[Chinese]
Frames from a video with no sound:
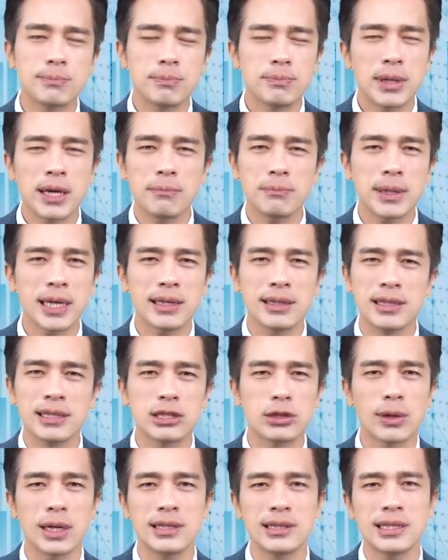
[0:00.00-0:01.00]
偏偏很
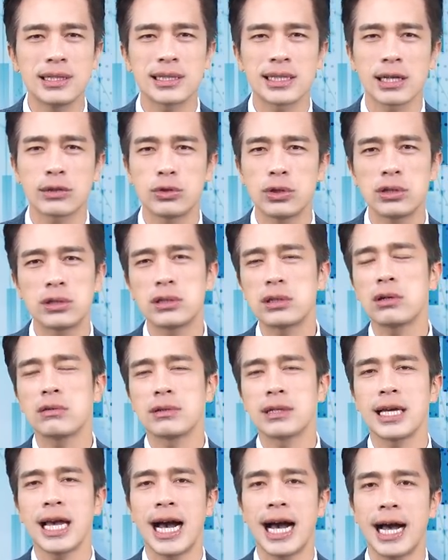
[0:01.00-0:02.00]
喜欢进场去
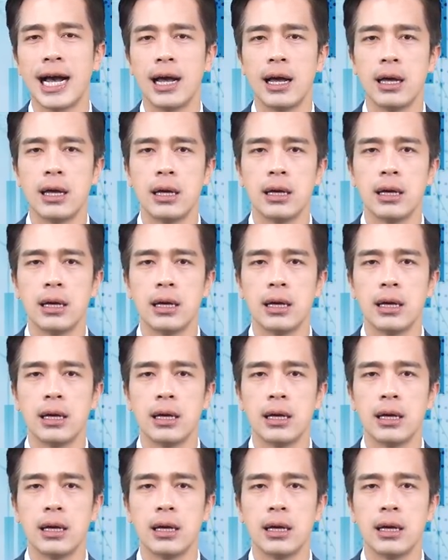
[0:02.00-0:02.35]
重压，